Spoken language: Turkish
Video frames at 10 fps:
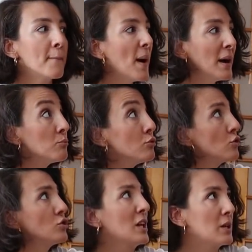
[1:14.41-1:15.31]
Ben bu
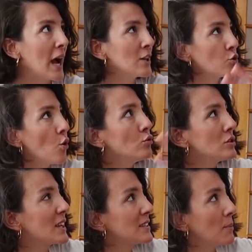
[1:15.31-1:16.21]
yani
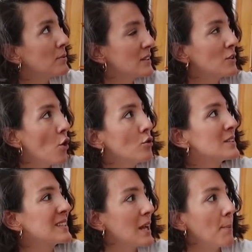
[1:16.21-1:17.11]
çoğunlukla kitaplıkta
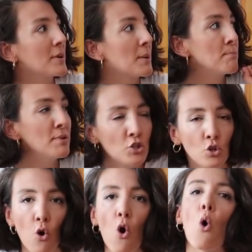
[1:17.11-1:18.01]
gördüğünüz kitapların
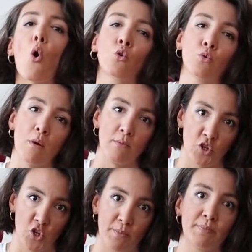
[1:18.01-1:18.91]
birçoğu
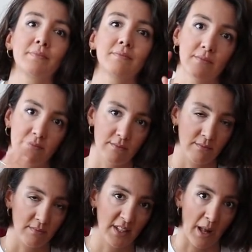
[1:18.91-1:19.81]
okumamış
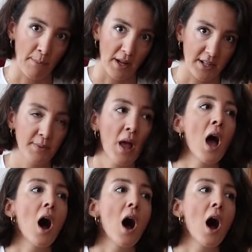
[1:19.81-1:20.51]
kitaplar.